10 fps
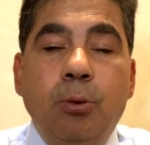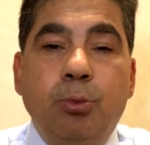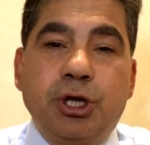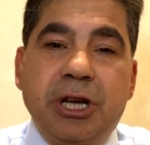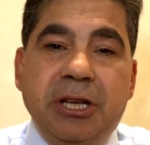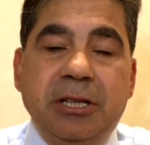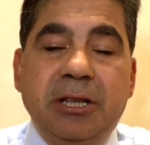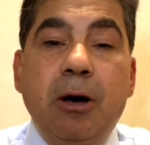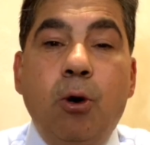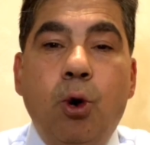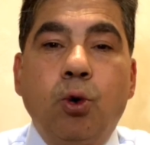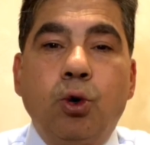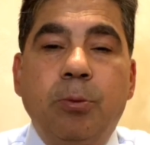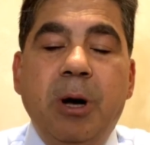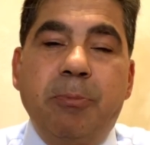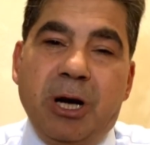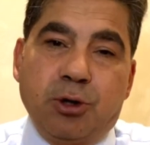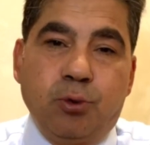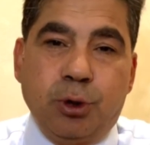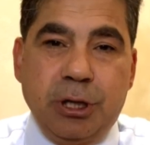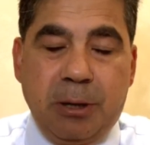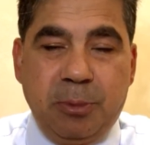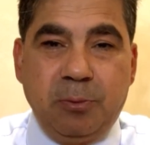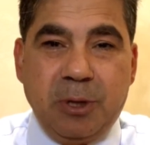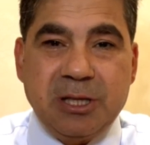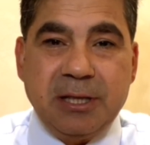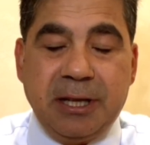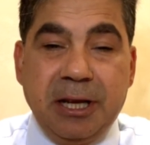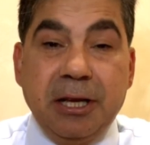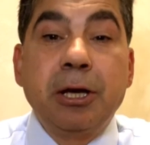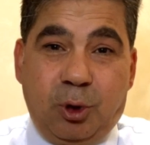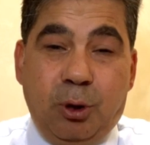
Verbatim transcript: Bu şekilde o kuruma başvuru yapılması gerek.